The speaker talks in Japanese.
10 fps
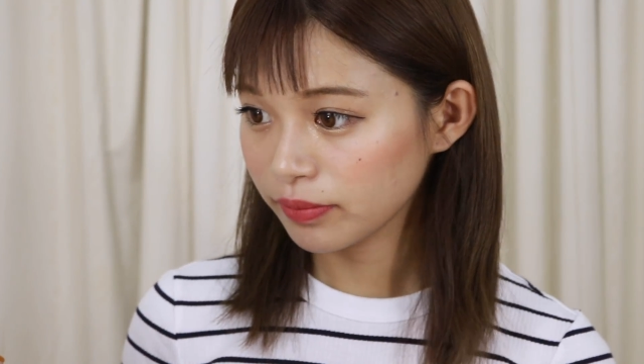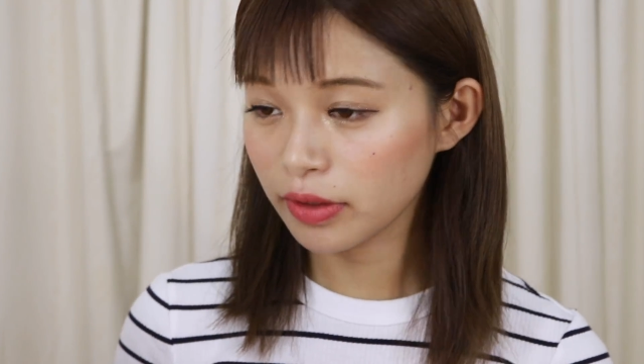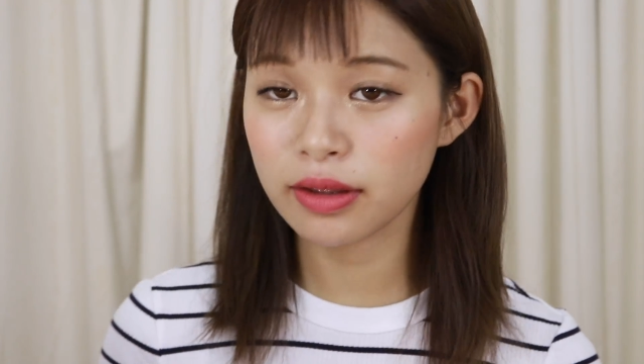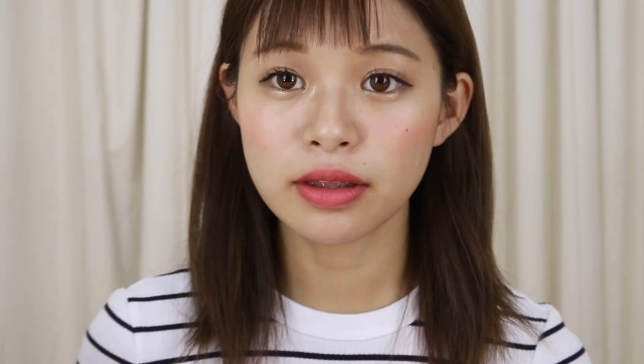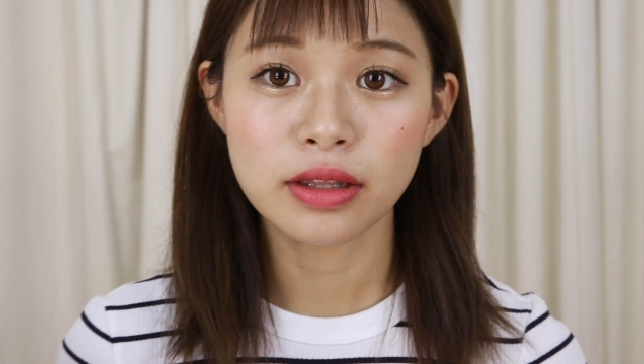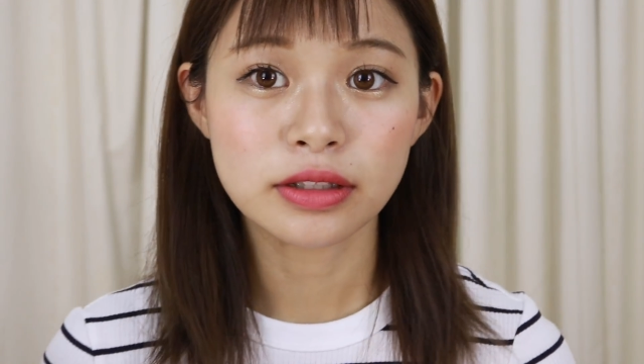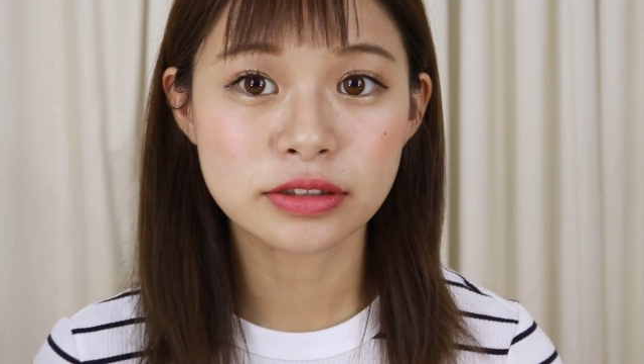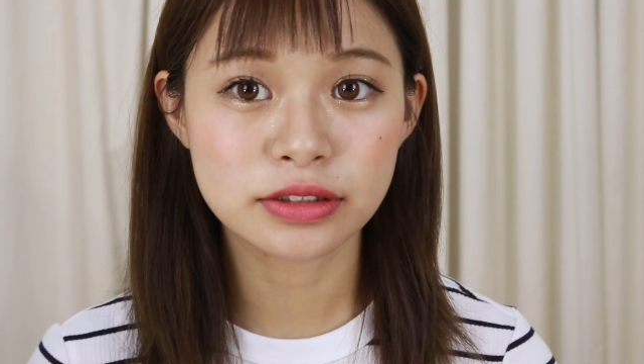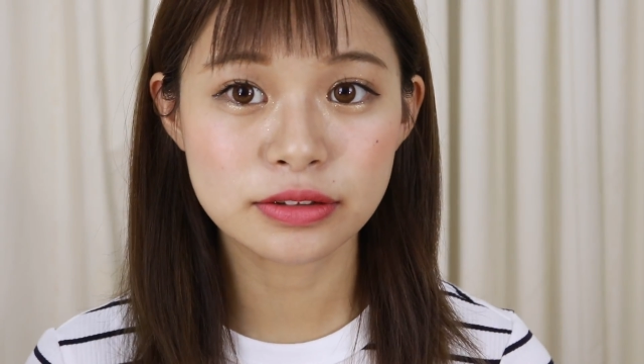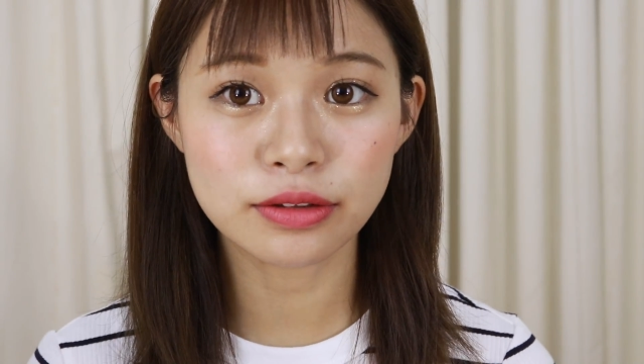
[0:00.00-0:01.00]
え、
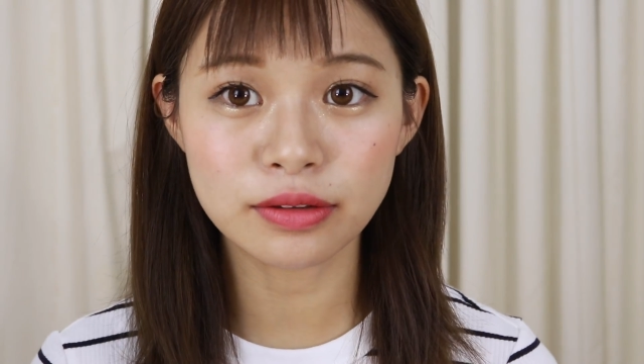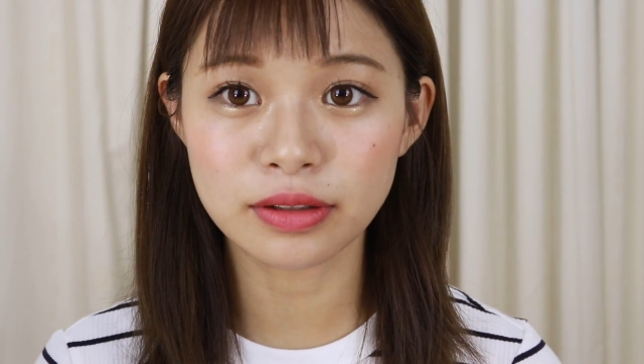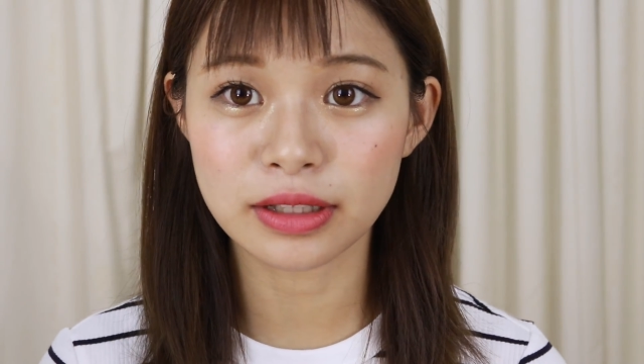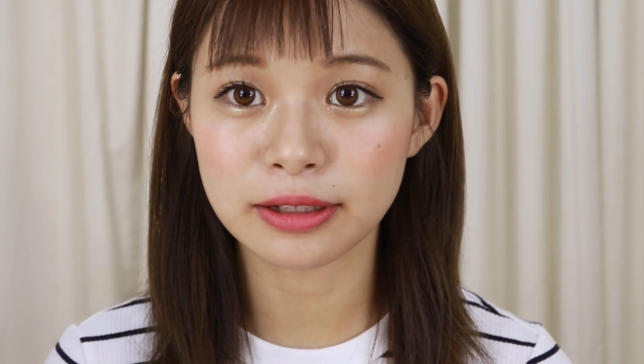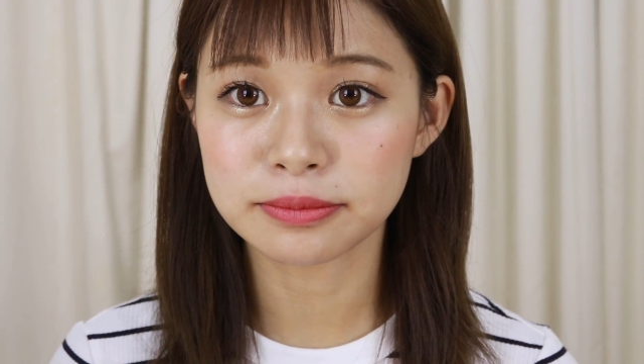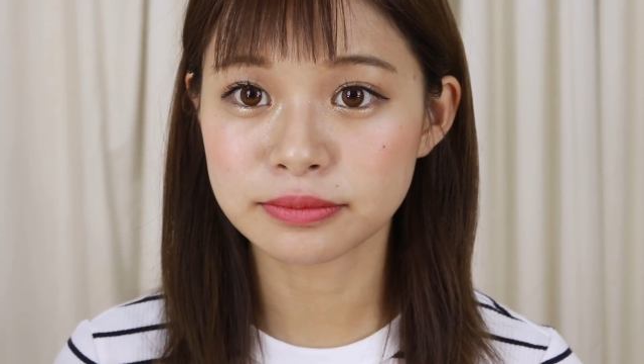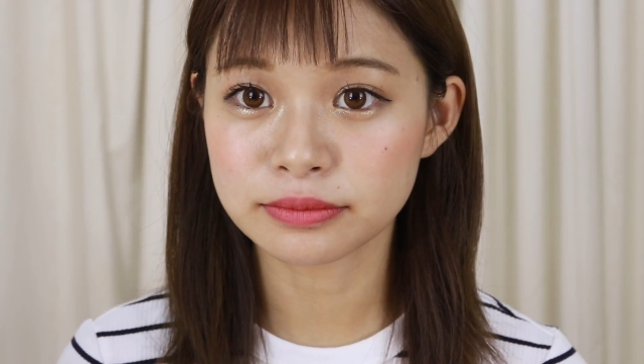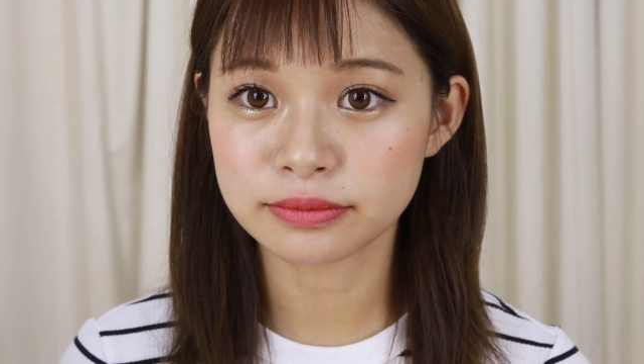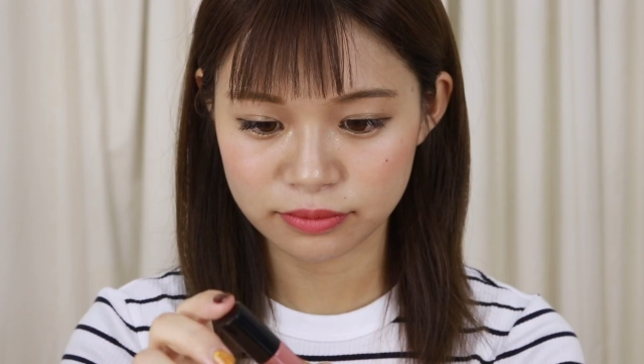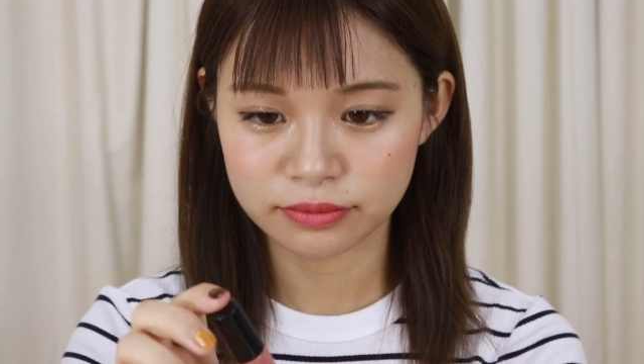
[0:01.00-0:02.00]
すごい。
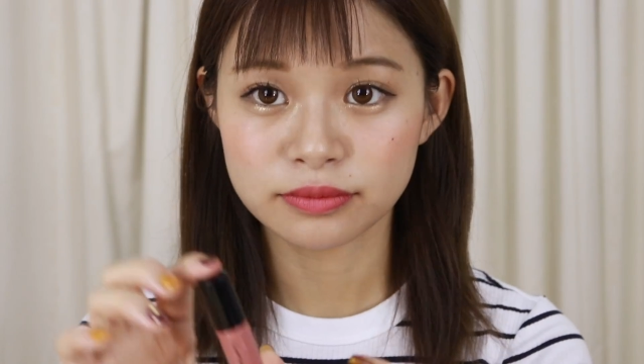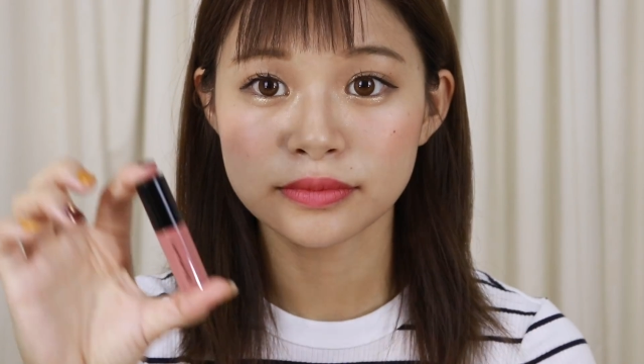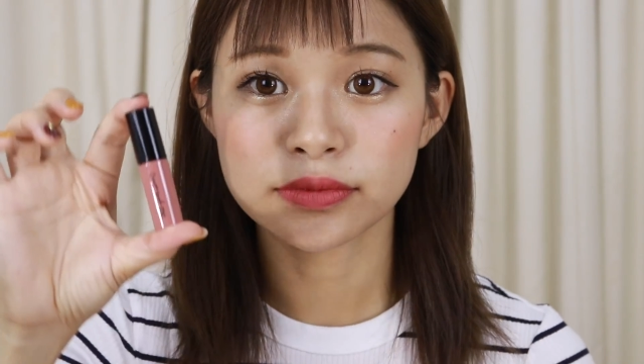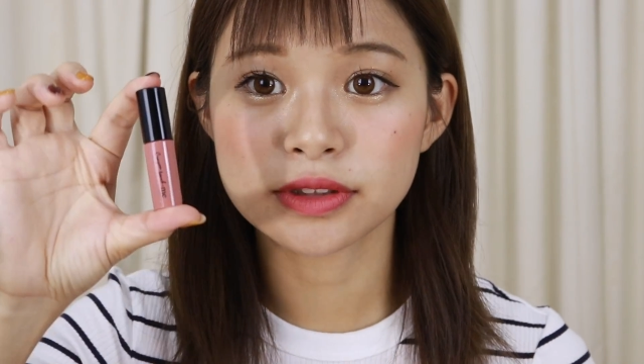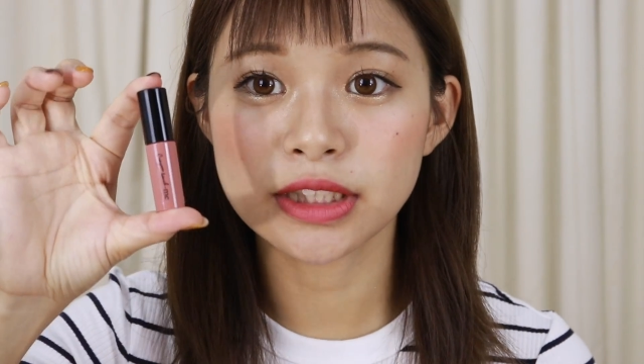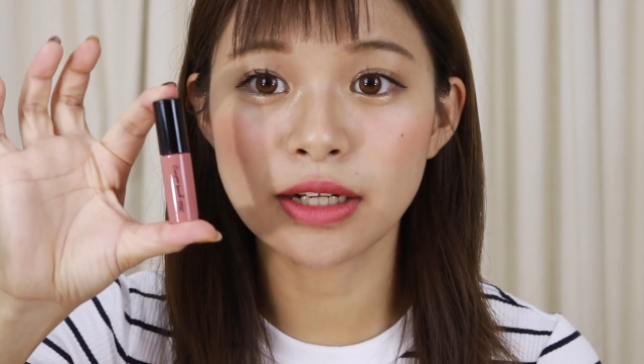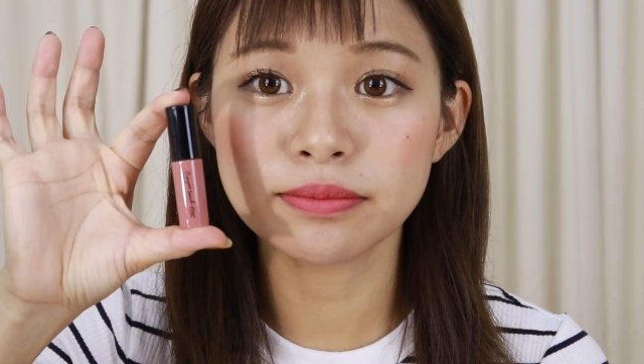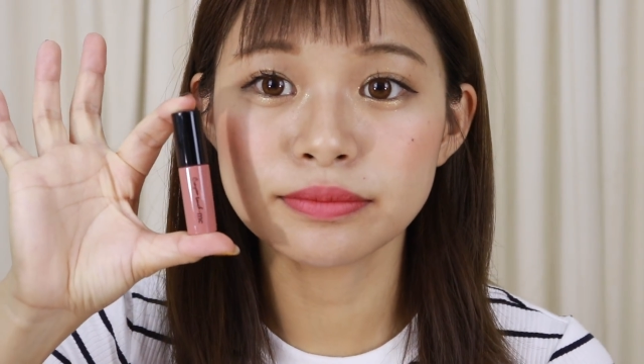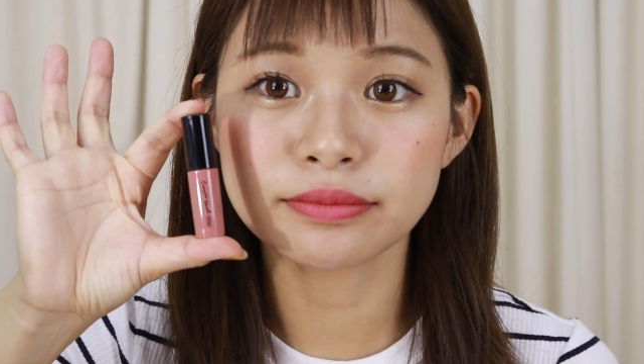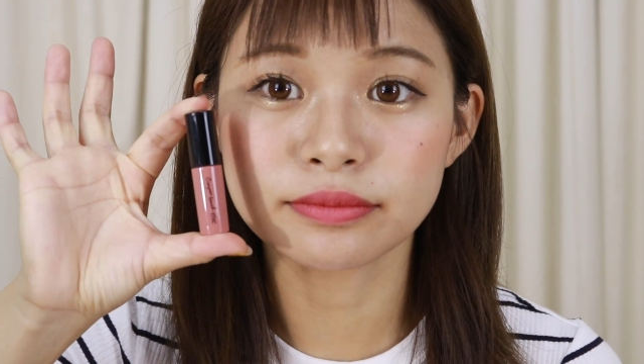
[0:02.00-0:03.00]
じゃ
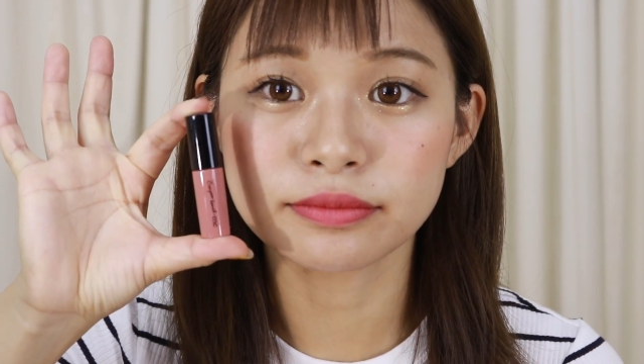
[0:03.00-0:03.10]
ん。